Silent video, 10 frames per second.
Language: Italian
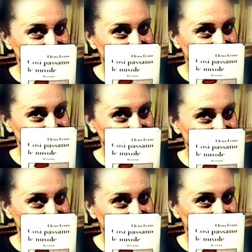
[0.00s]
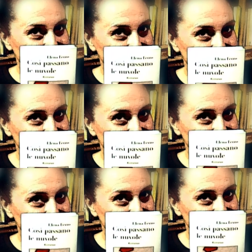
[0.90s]
Devo trovare la
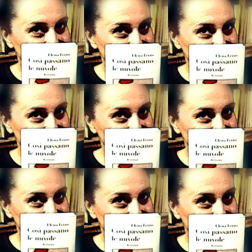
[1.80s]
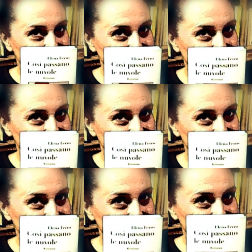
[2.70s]
forza di fare un passo indietro.
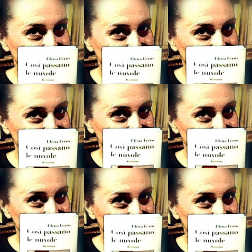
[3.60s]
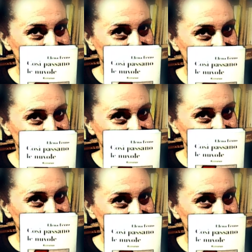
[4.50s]
Sono sull'orlo dell'abisso.